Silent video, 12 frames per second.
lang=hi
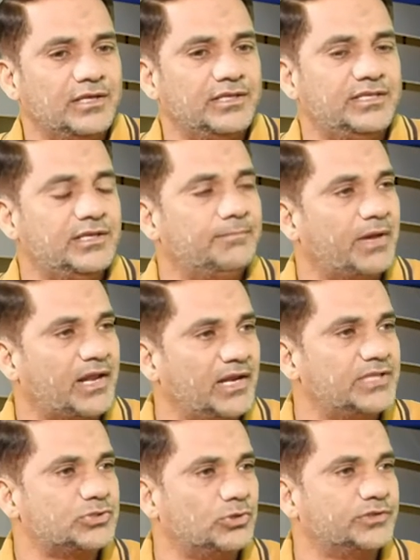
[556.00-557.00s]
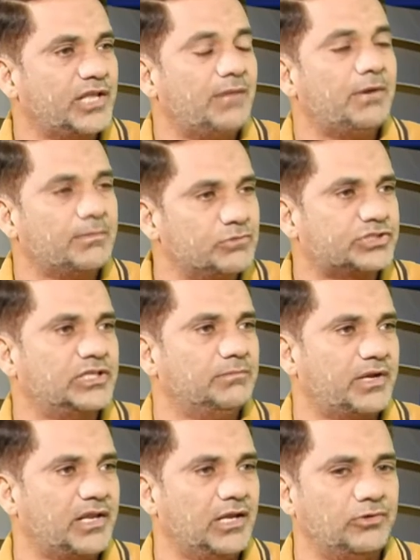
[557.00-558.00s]
ये मरहला जो होता है ना बड़ा मुश्किल
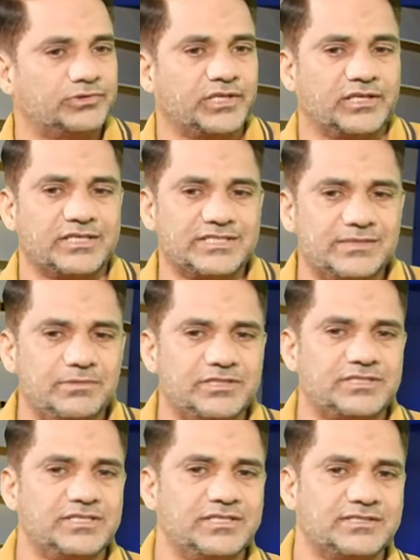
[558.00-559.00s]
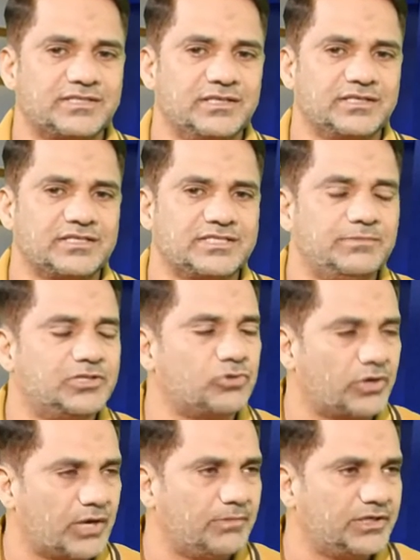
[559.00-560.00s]
मरहला होता है किसी भी चीज़ किसी भी
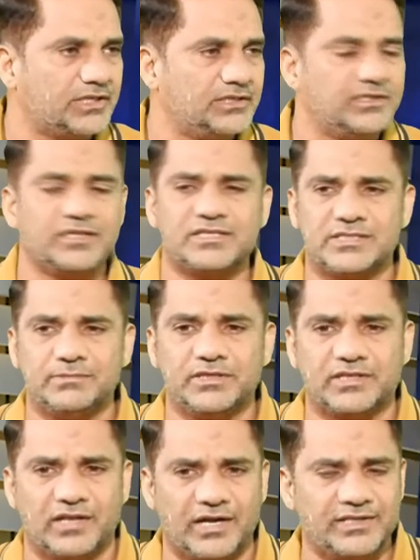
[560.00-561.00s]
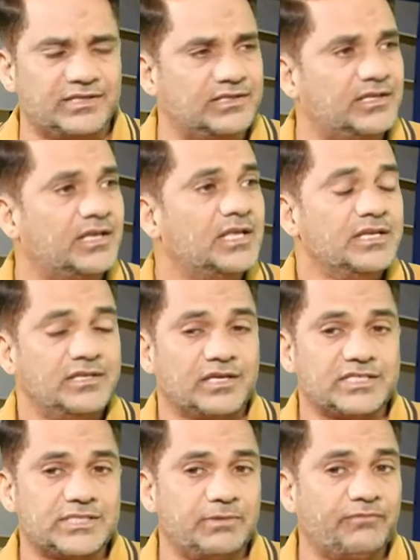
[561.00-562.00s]
टूर्नामेंट के लिए किसी भी खिलाड़ी के लिए या
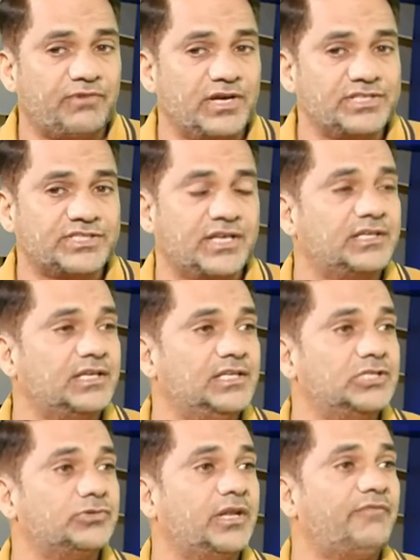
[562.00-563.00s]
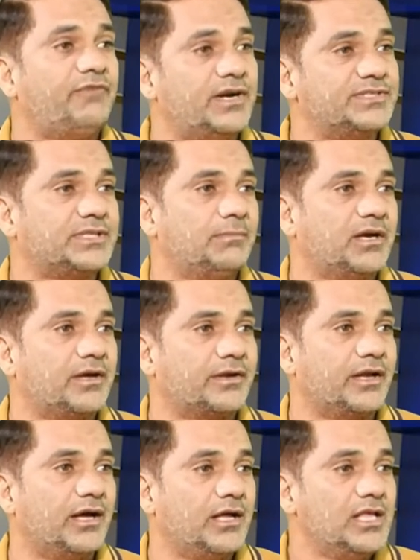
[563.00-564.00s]
किसी भी फेडरेशन के लिए जो है ना फंड्स जमा
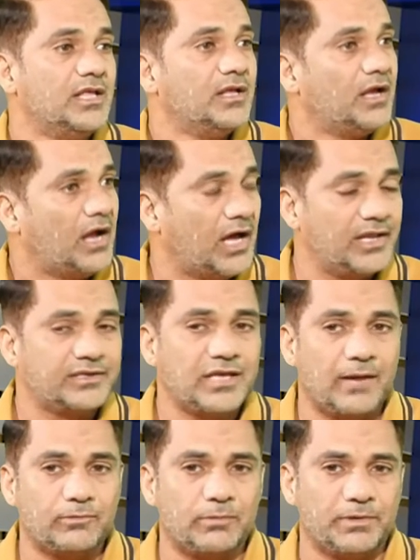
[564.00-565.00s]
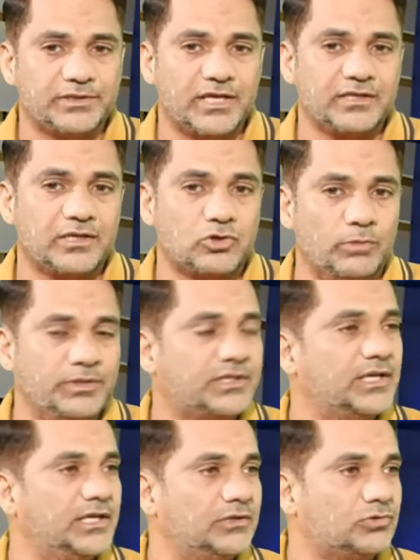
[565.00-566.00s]
करना हालांकि आपको पता है कि कौमी
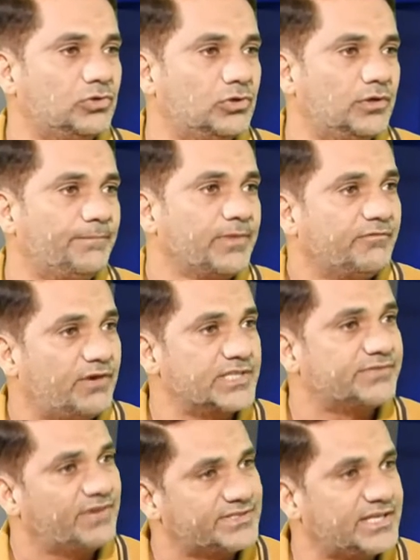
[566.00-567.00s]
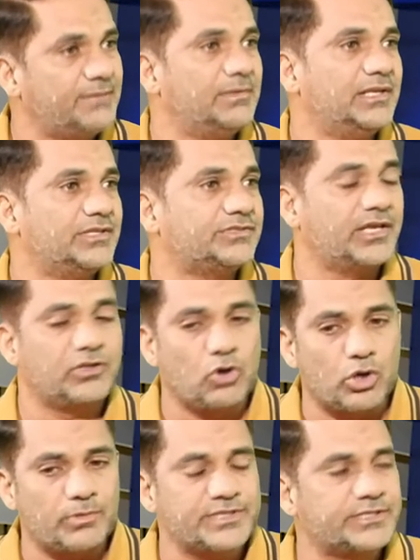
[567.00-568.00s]
खेल को फंड्स वैसे ही मिलने चाहिए
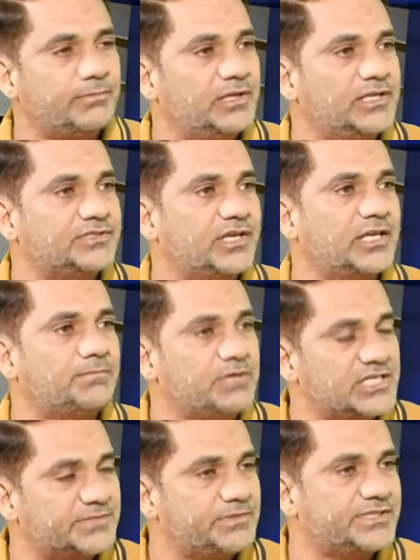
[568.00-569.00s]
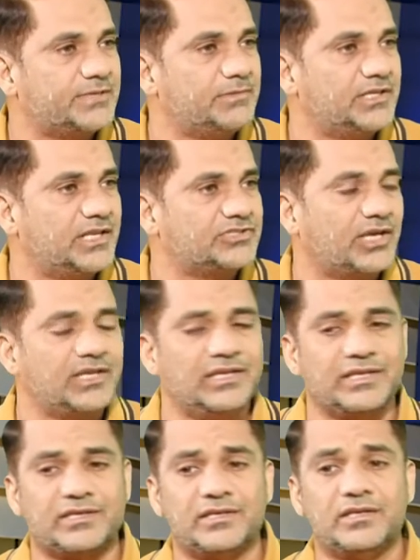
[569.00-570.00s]
गवर्नमेंट से मिलना चाहिए पीएसबी से मिलना चाहिए
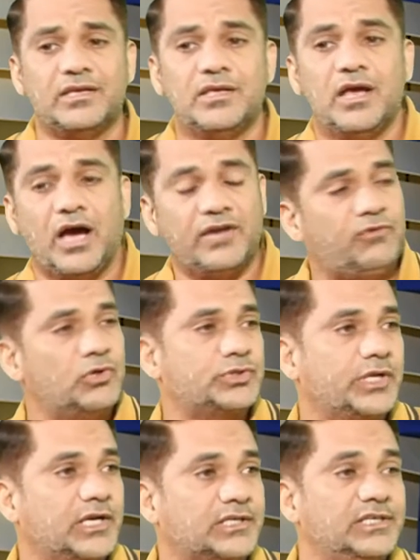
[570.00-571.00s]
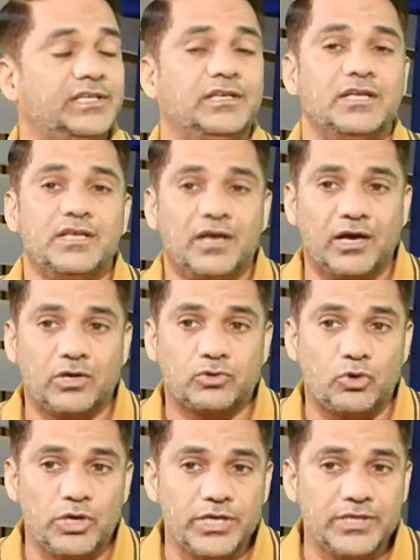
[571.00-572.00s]
लेकिन अनफॉर्चुनेटली
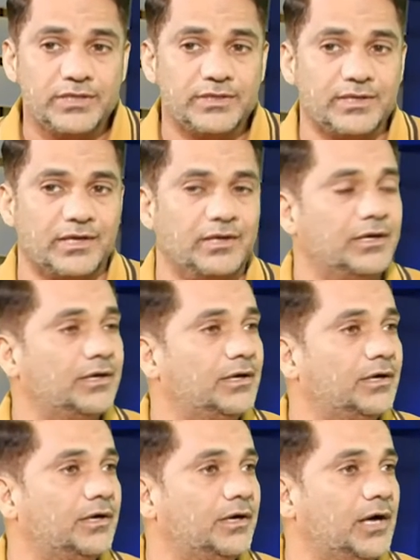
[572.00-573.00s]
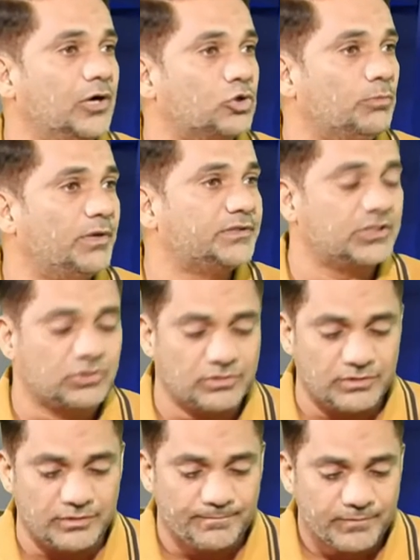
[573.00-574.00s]
कोई हुकूमत की तो
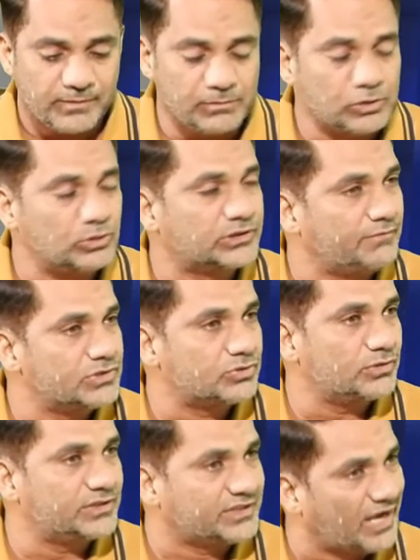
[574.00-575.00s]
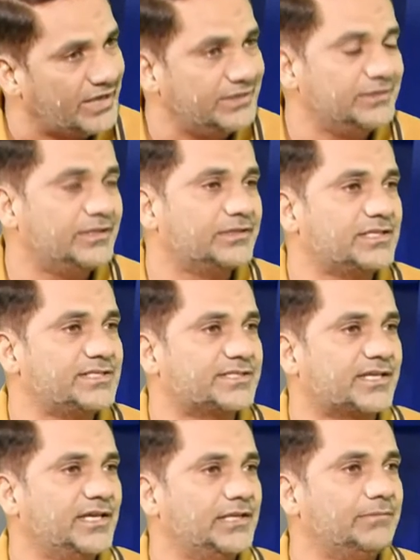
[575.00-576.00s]
बिल्कुल तवज्जो दिखाई नहीं देती इस
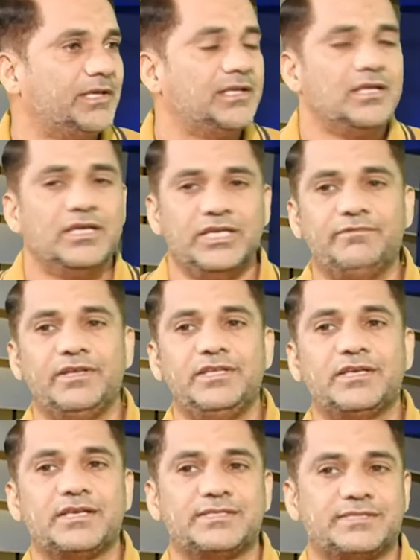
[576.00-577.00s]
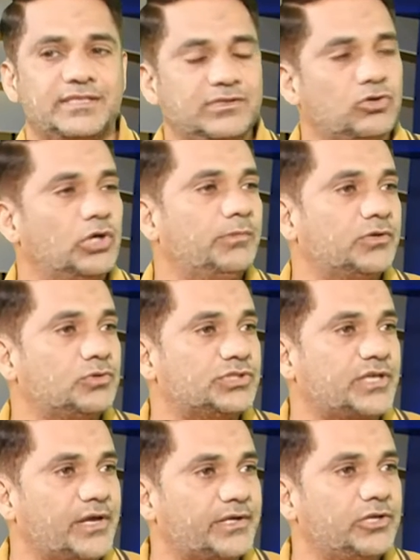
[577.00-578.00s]
खेल में इवन ये कि सिंध गवर्नमेंट कुछ
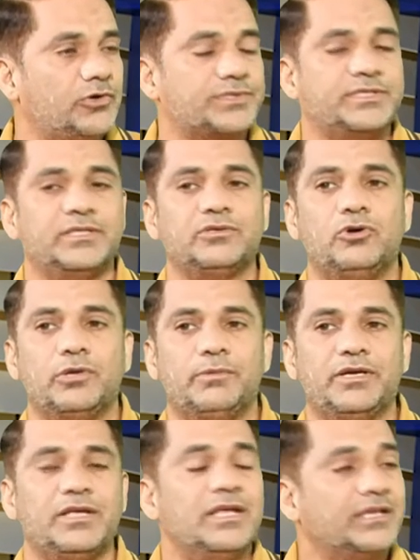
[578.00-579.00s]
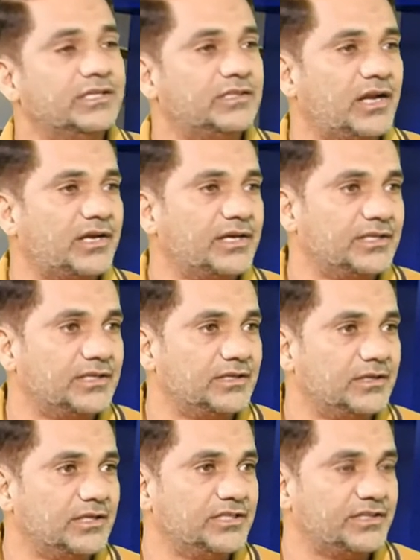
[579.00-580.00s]
कर रही है और सिंध गवर्नमेंट कितना करेगी
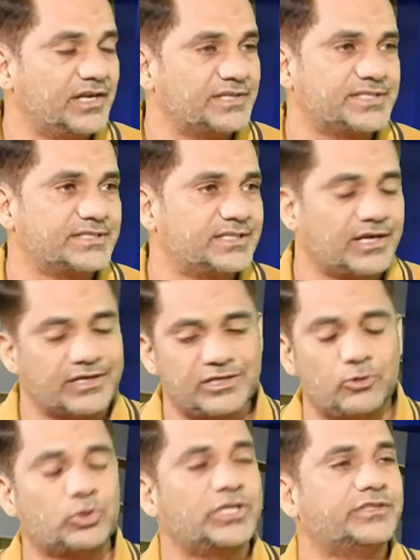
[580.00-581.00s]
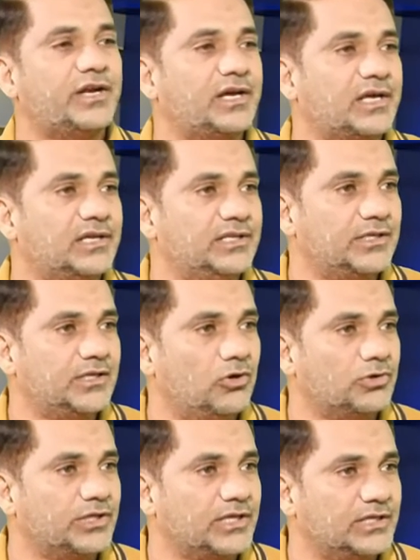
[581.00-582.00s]
इतने अरसे से कर रही है और कितना कर लेगी
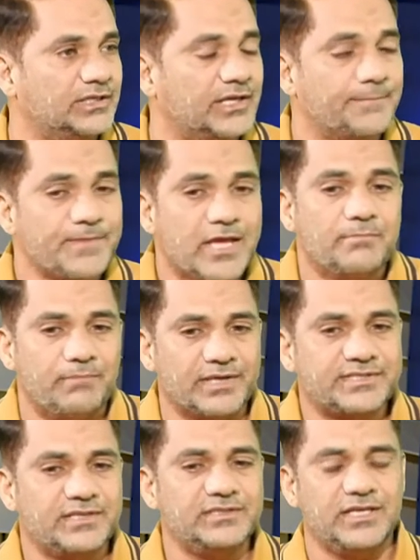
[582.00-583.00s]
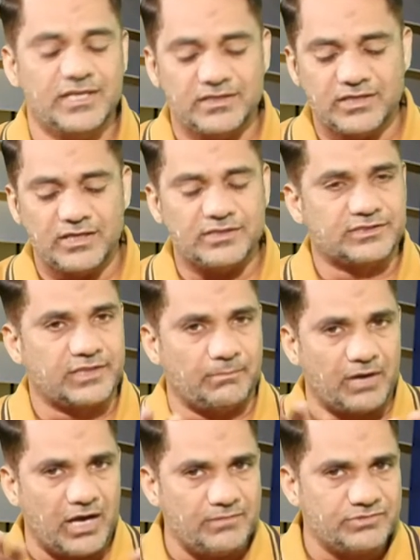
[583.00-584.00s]
हॉकी के लिए मकसद ये है कि
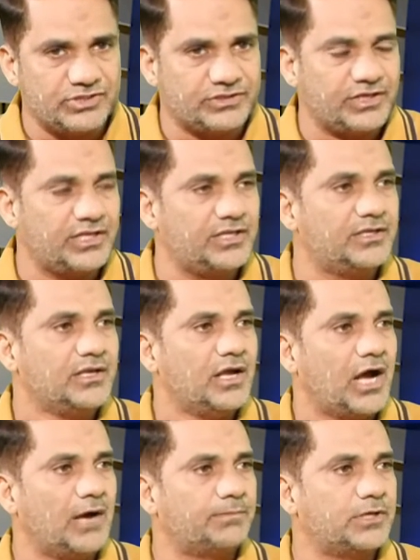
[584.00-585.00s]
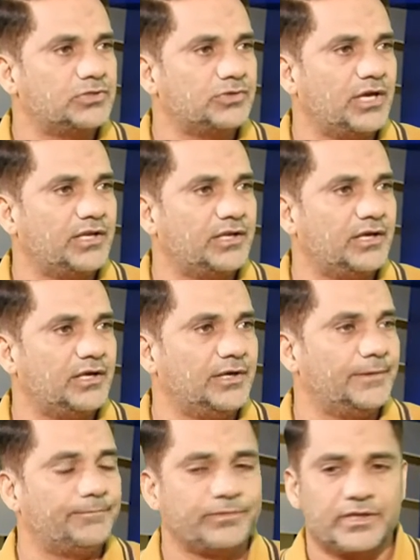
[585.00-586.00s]
तमाम जितने आपके जो है
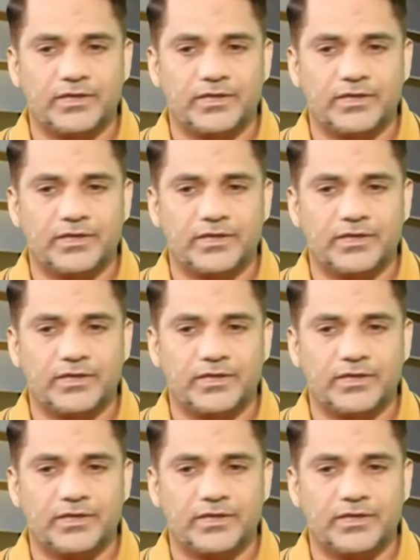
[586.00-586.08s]
ना